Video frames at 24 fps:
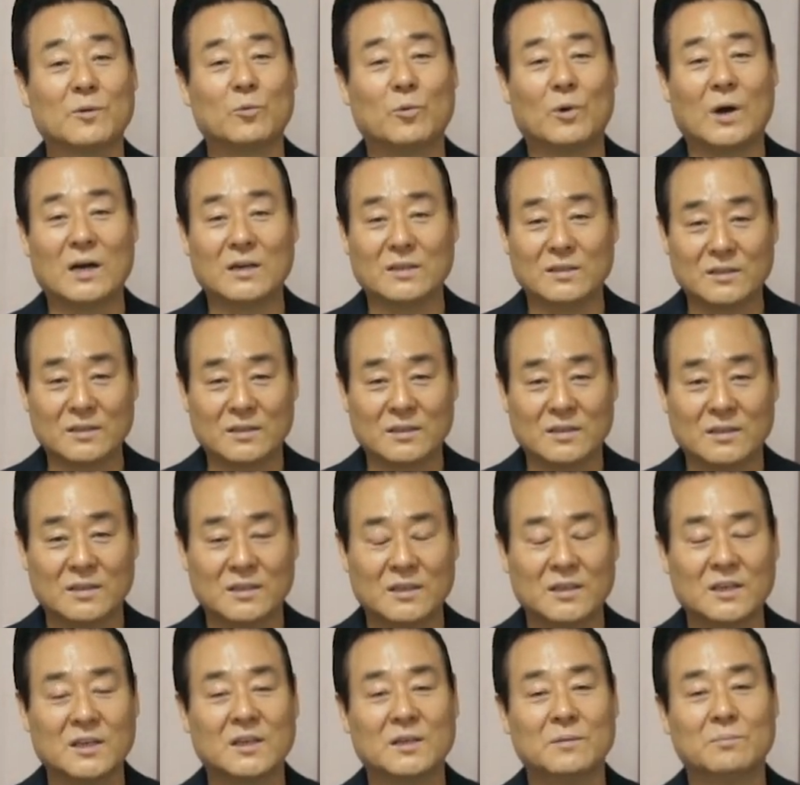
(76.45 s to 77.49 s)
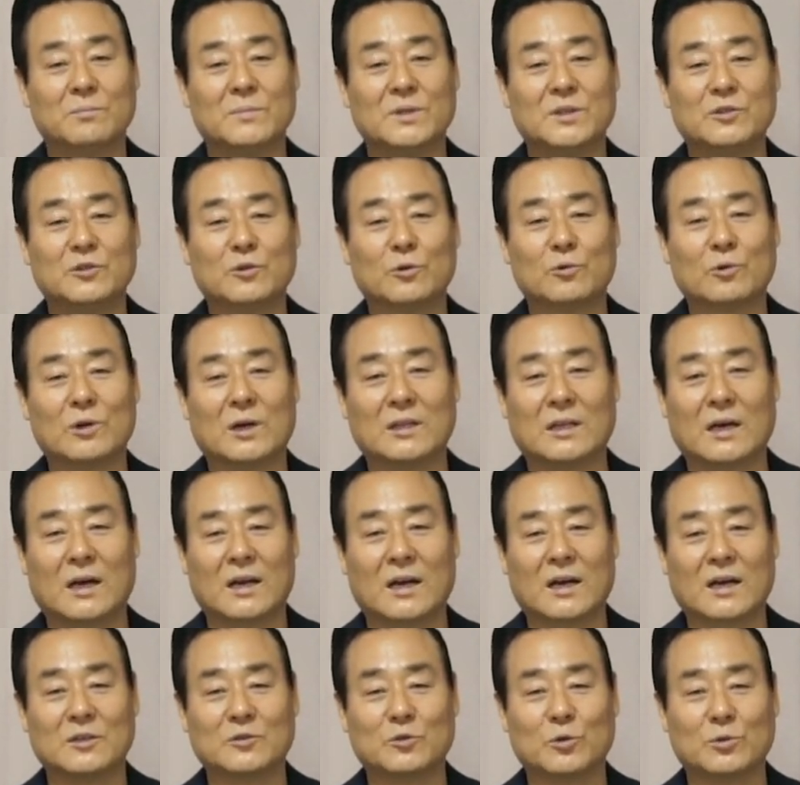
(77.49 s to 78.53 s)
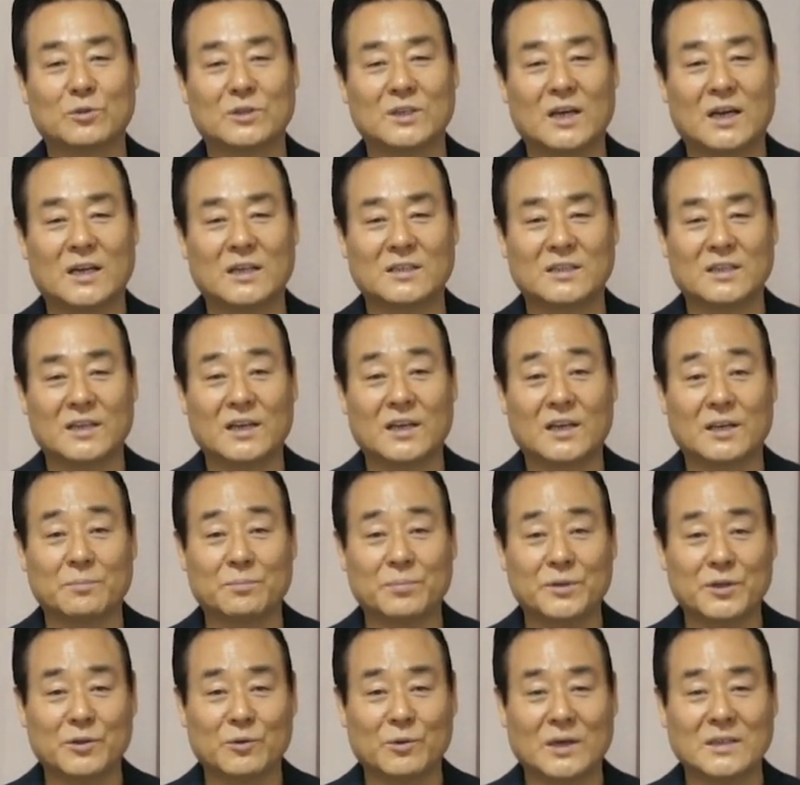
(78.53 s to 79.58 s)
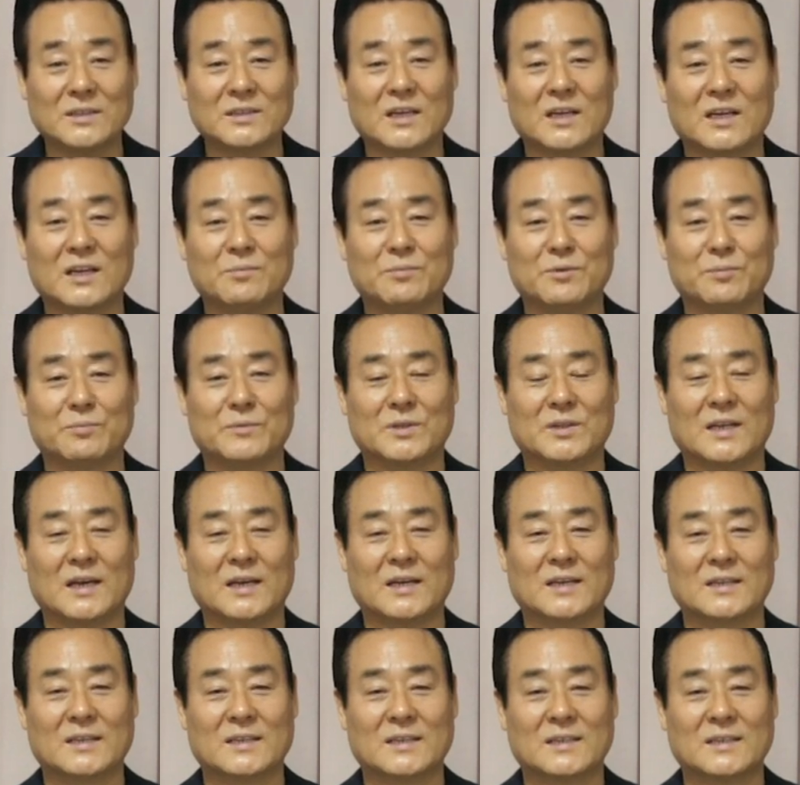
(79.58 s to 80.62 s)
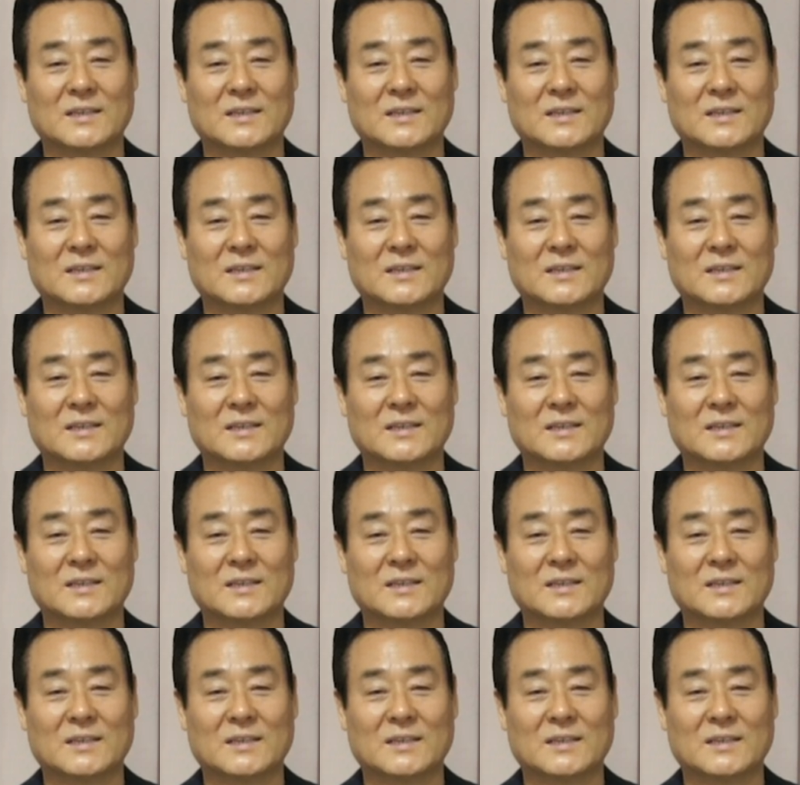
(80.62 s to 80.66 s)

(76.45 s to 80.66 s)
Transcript: 왕은 민족과 나라가 존재할 때 필요한 사람입니다.